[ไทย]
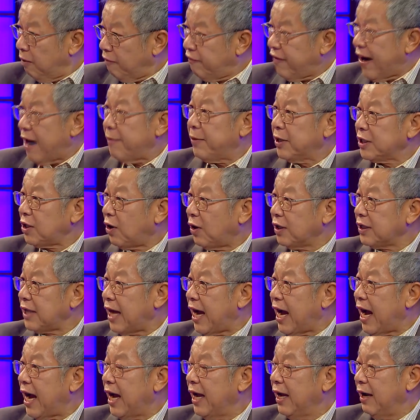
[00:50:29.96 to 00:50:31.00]
นึ่งผมฝากไว้ตอน
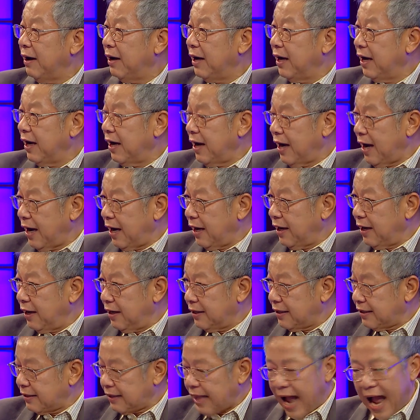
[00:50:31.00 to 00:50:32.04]

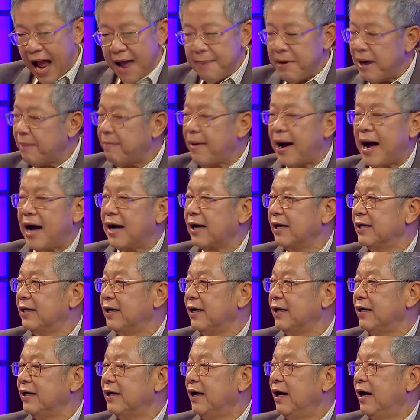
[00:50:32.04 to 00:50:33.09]
ท้ายมากๆเล
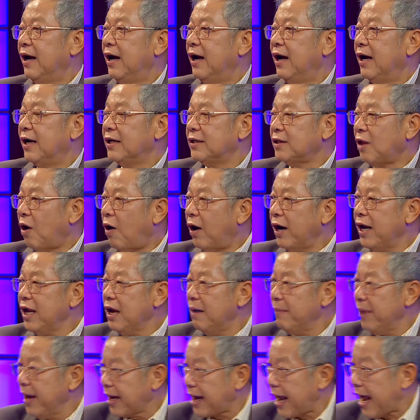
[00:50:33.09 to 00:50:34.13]
ยตอนนี้
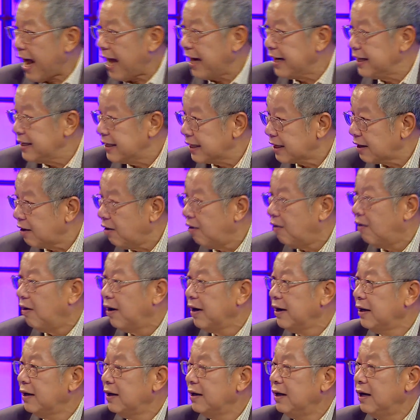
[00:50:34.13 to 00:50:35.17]
อเมริกาเดือดร้อ
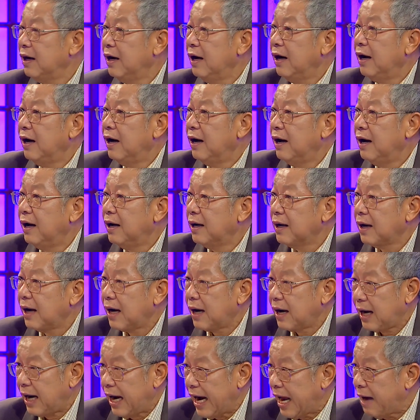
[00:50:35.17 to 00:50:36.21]
น
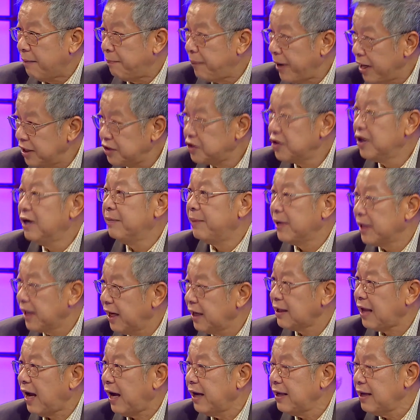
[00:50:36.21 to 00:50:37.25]
กำลังเพรสเชอร์ประเท
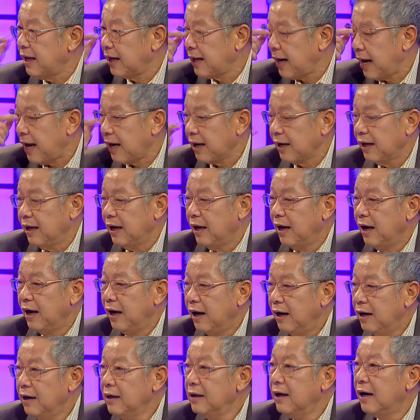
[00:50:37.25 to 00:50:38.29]
ศไทยอย่างหนัก
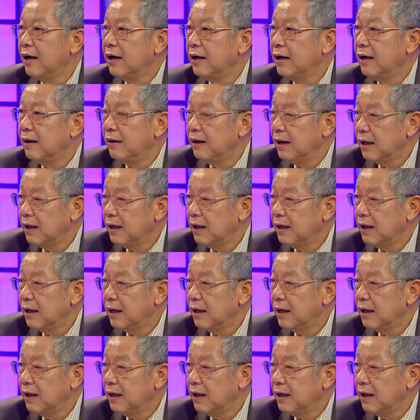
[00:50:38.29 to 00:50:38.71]
เรื่อง